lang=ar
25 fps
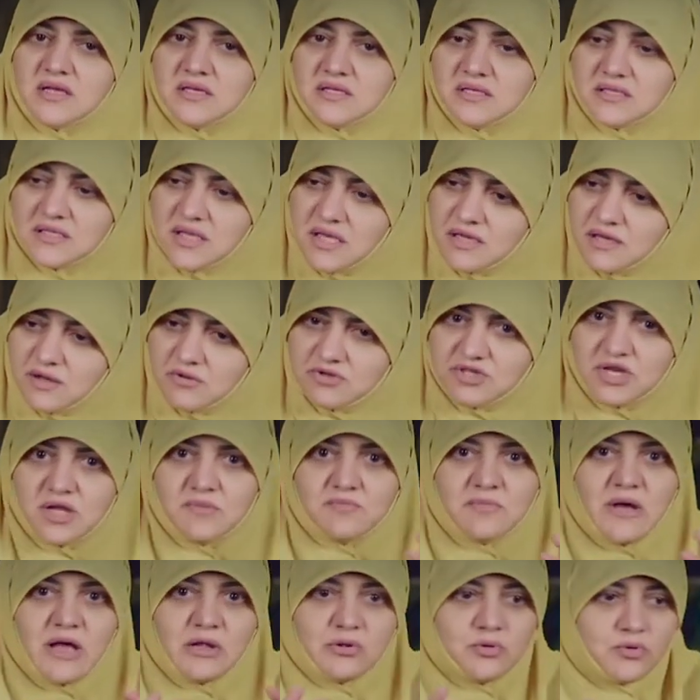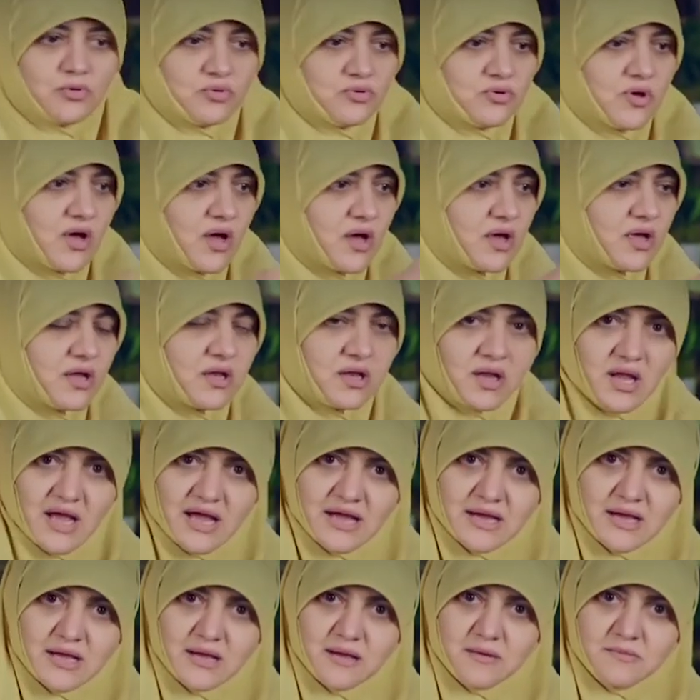السندوتشات محطوطه
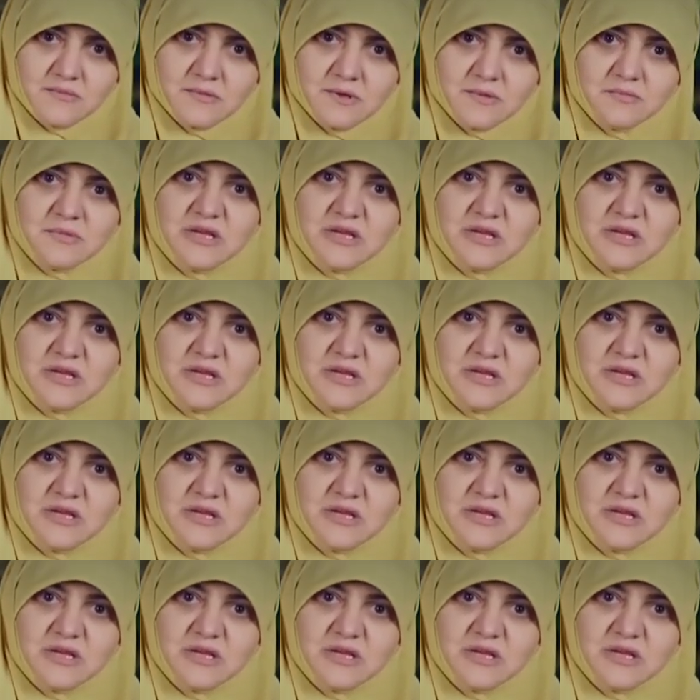الحاجه